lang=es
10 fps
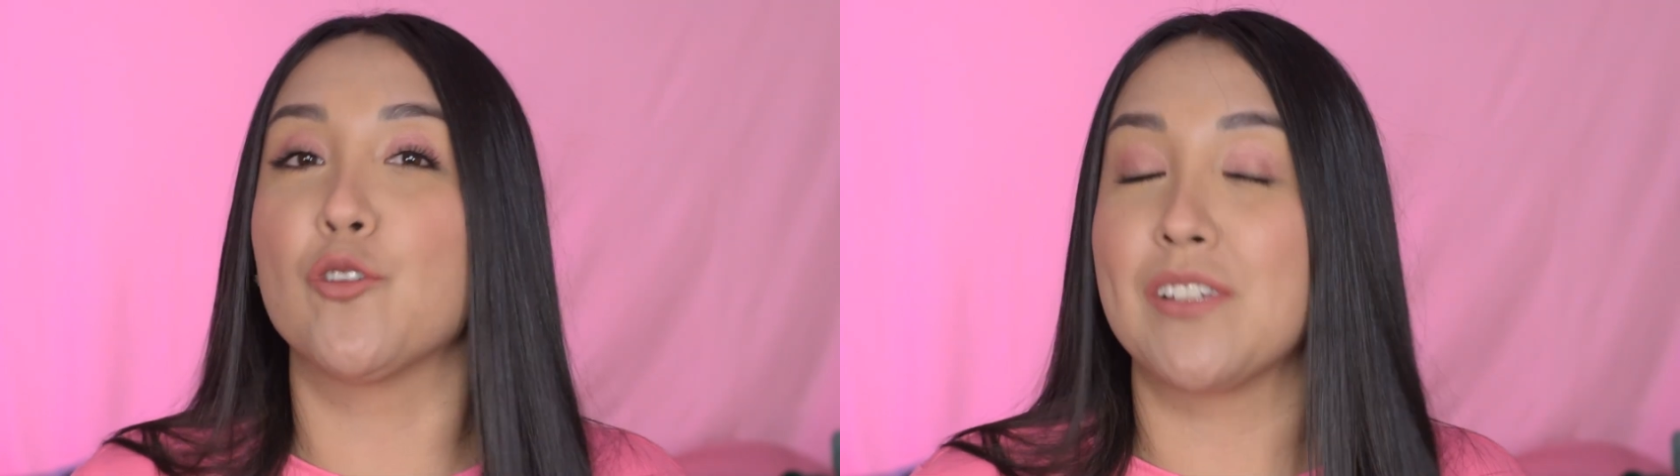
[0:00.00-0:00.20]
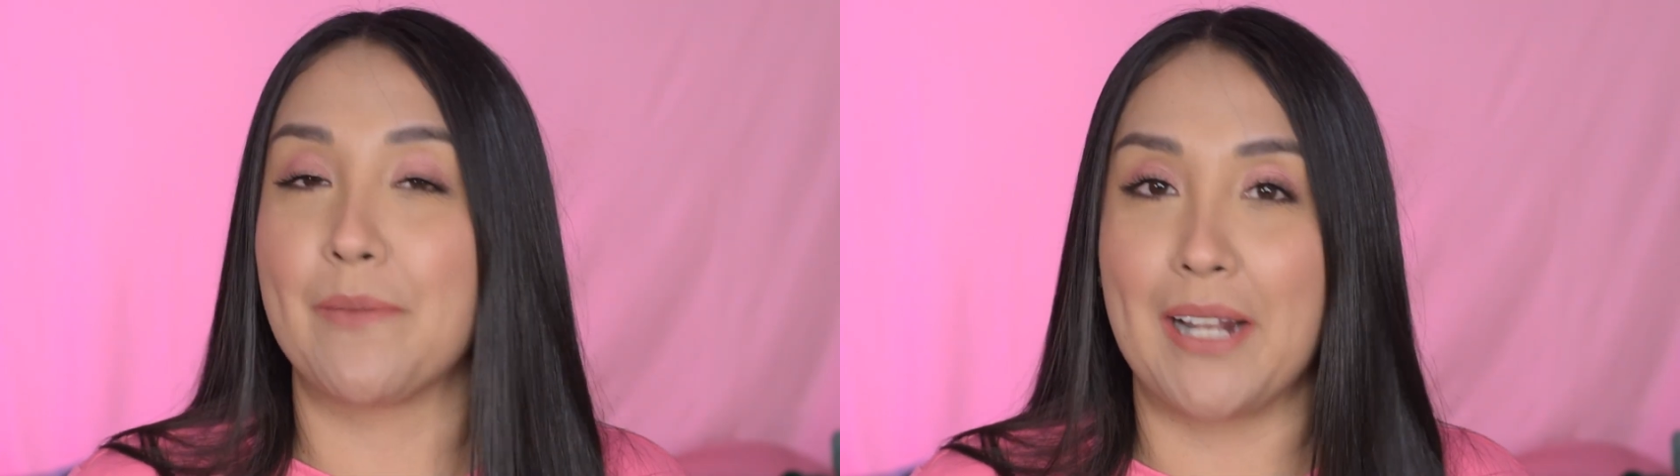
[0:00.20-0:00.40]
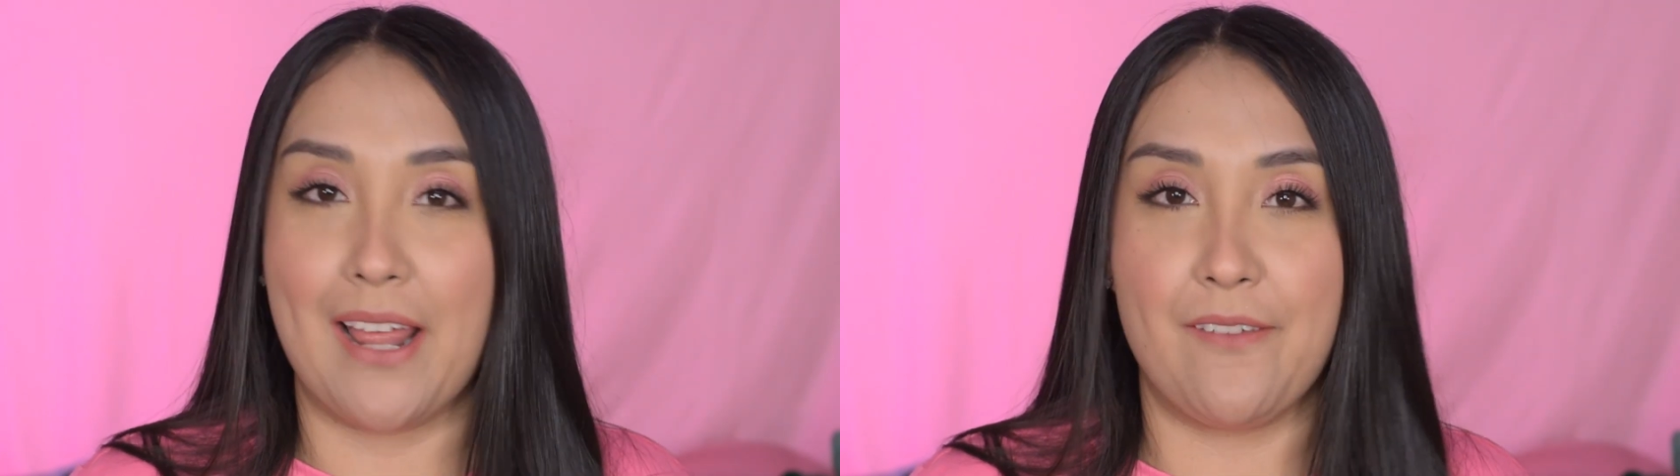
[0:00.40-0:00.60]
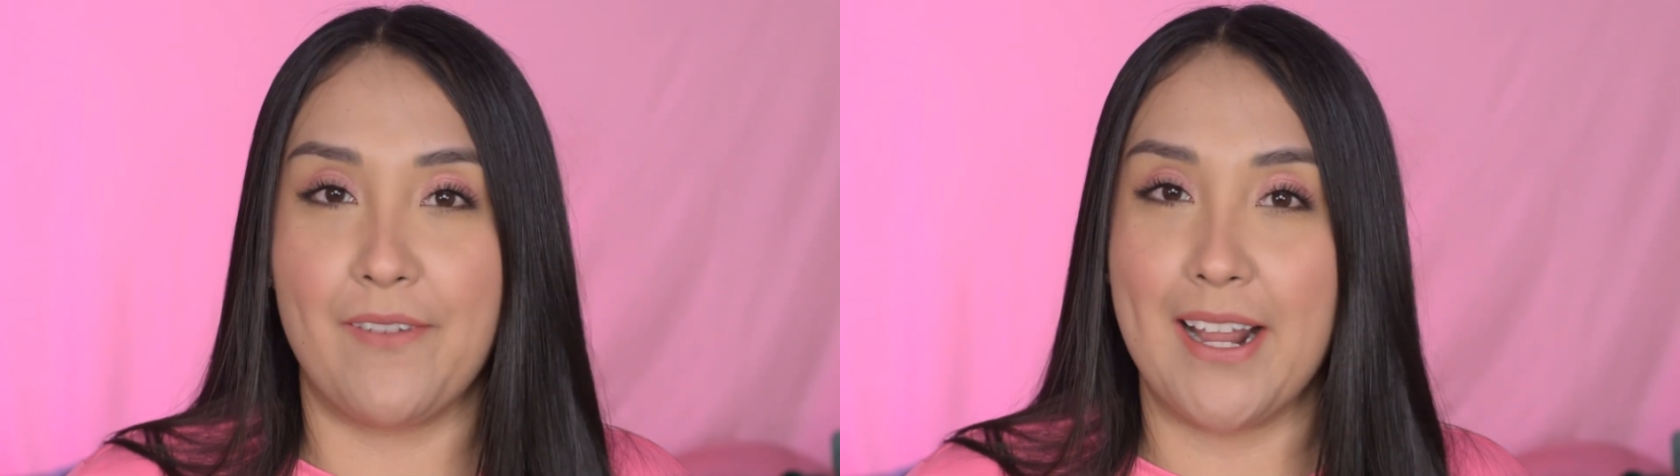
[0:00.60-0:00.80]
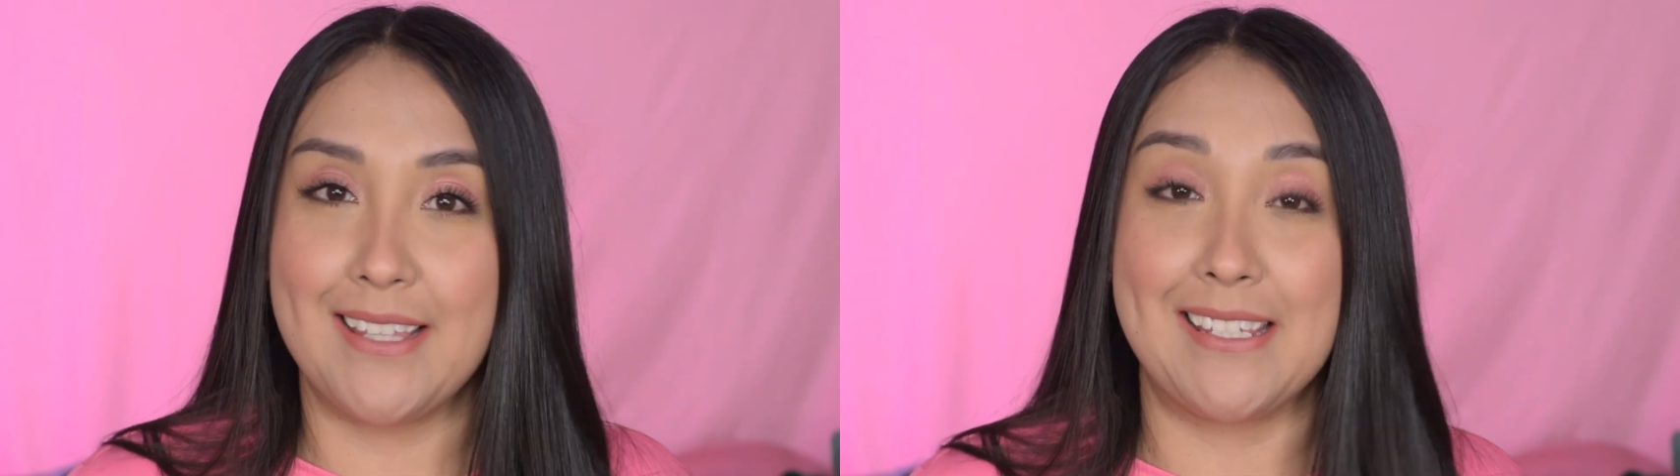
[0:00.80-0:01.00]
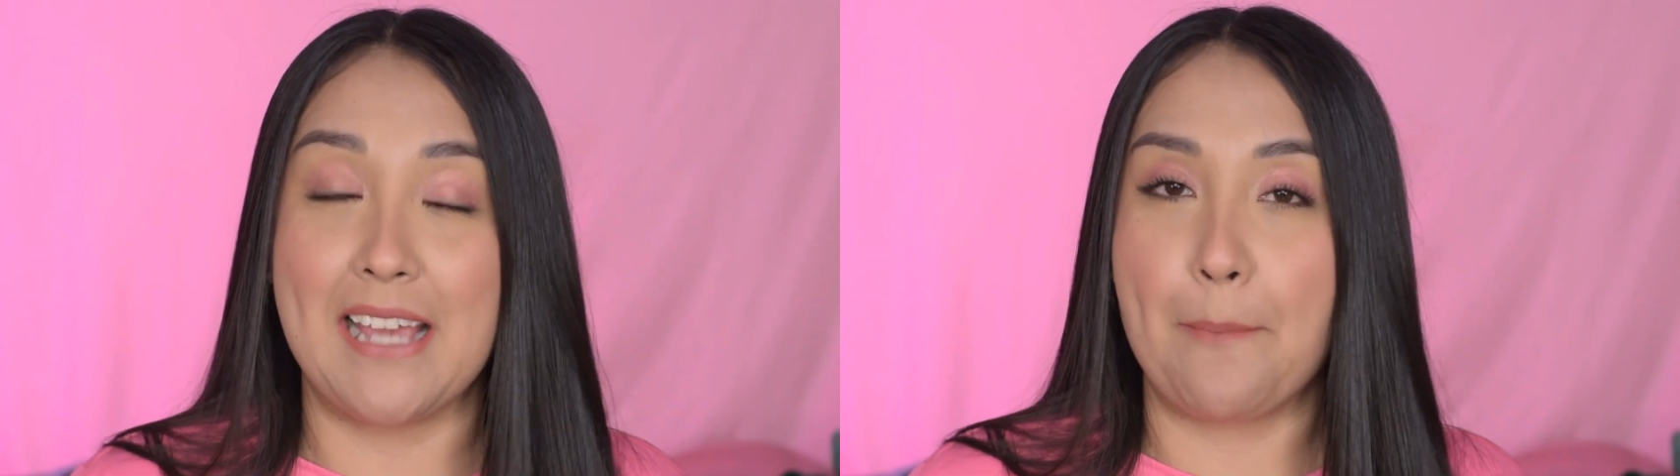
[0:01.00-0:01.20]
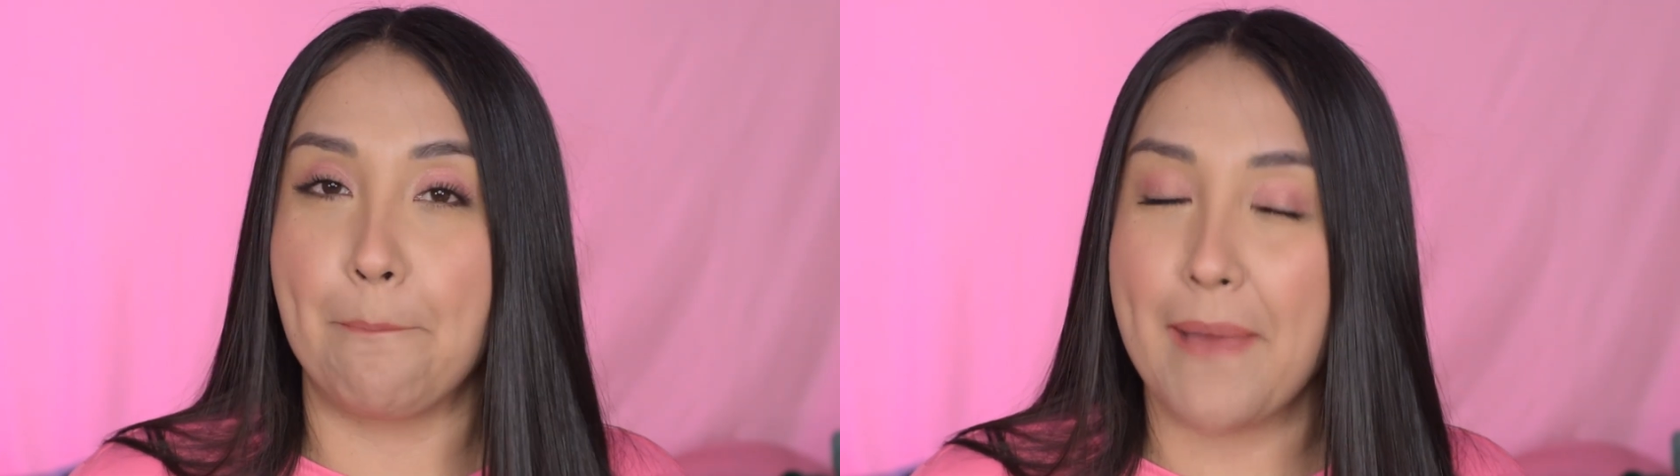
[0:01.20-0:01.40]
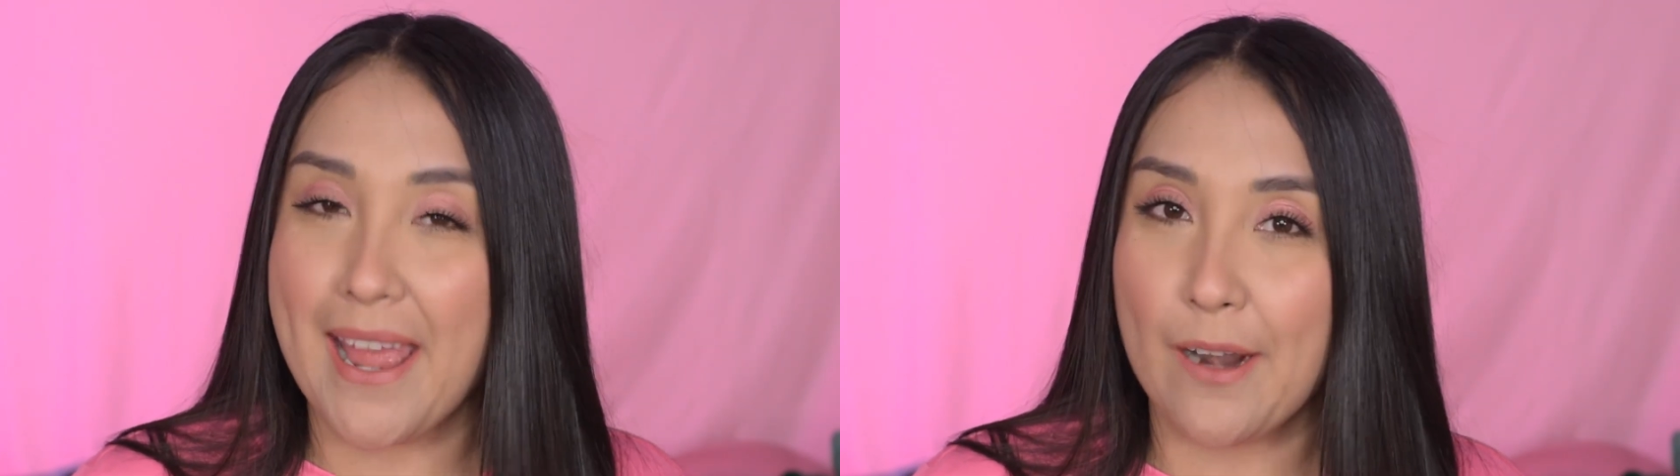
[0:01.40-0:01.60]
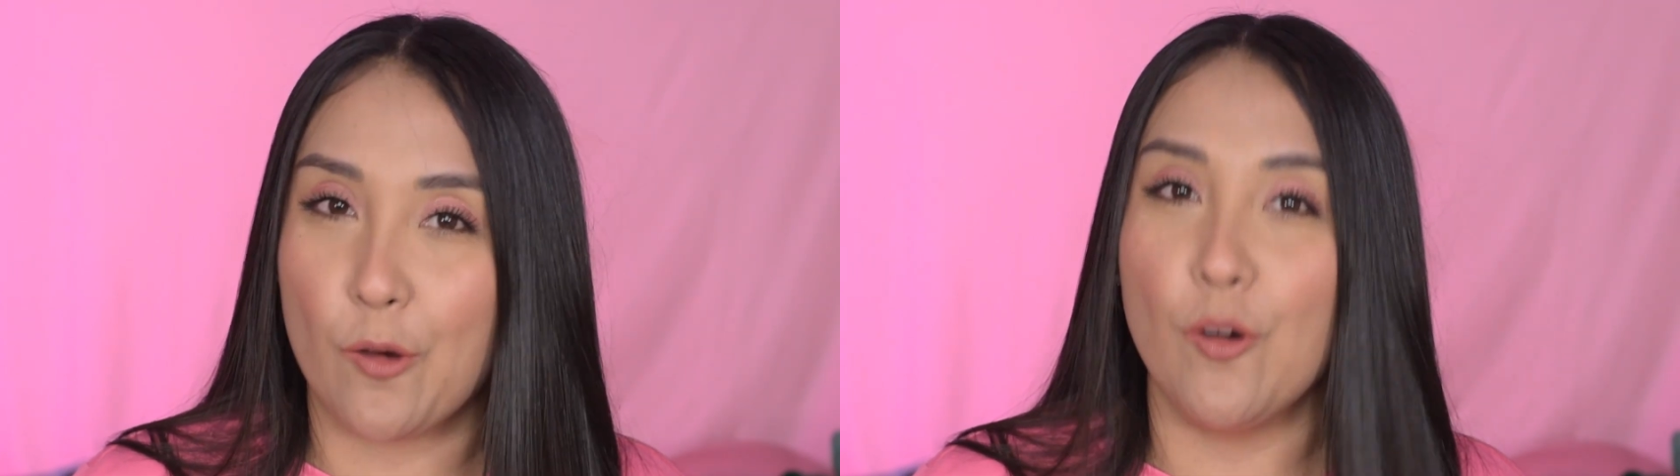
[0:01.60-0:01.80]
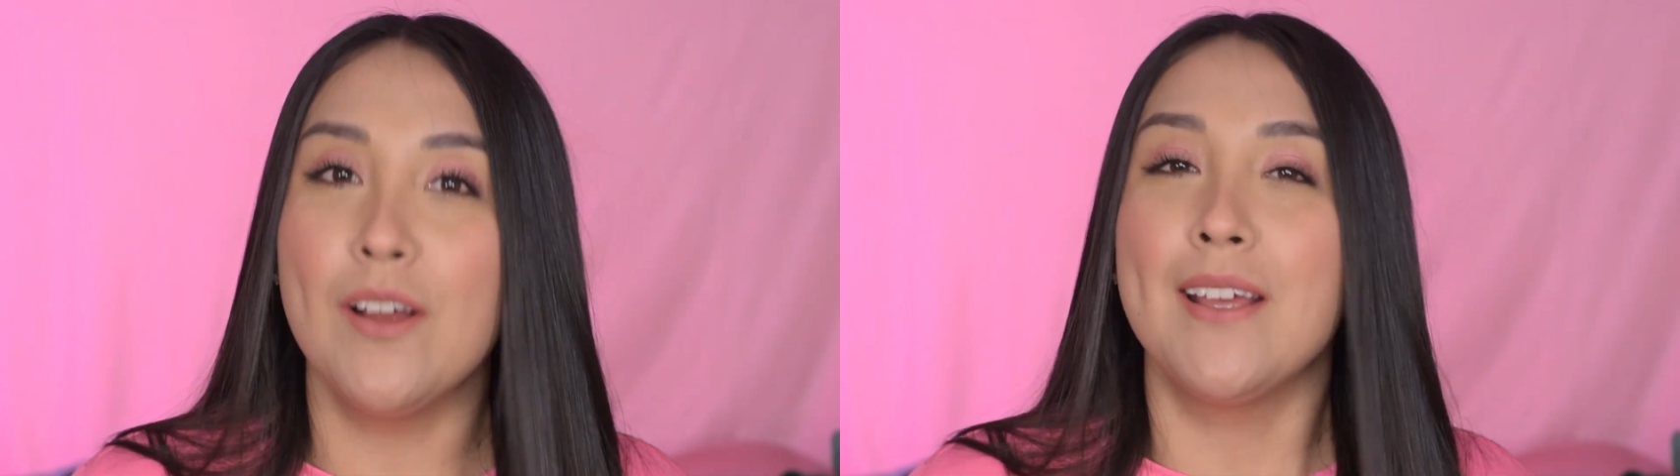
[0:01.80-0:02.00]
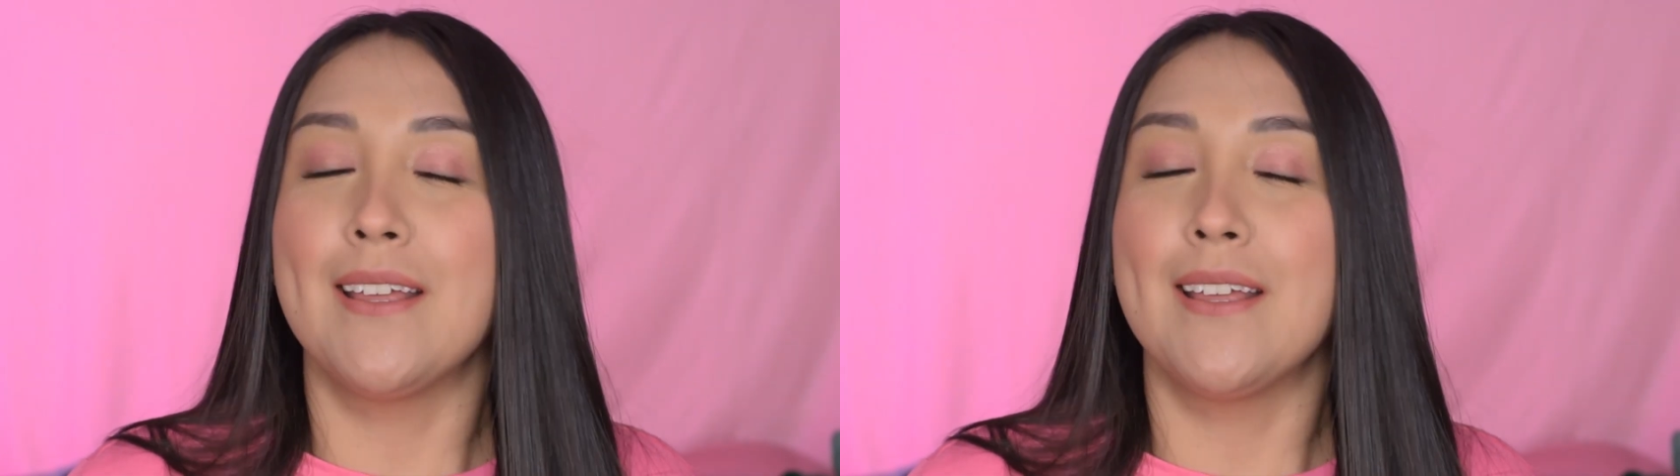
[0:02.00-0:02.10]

se ve la diferencia, pero